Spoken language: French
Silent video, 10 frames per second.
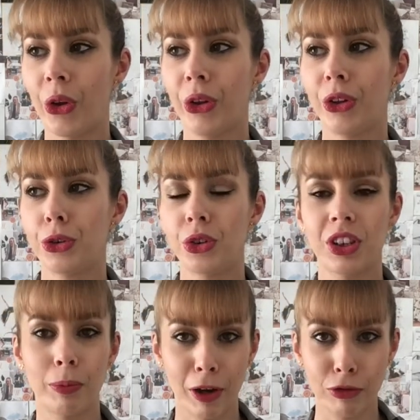Je euh, je
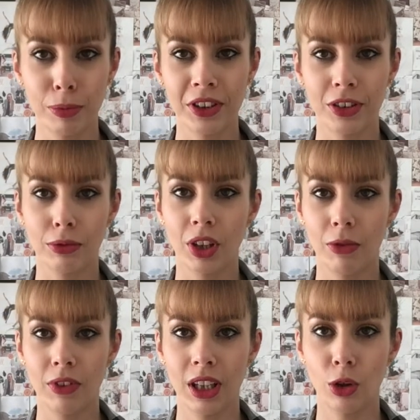sais pas vous, mais si vous
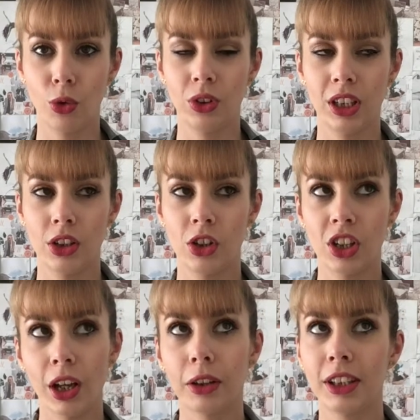avez euh, des
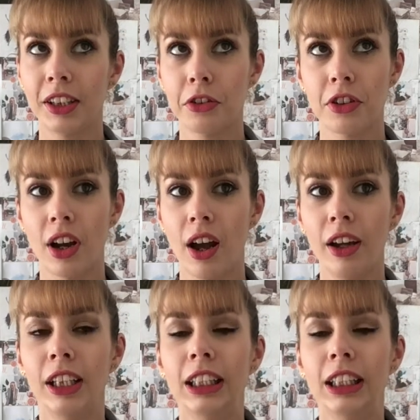chiens, des chats...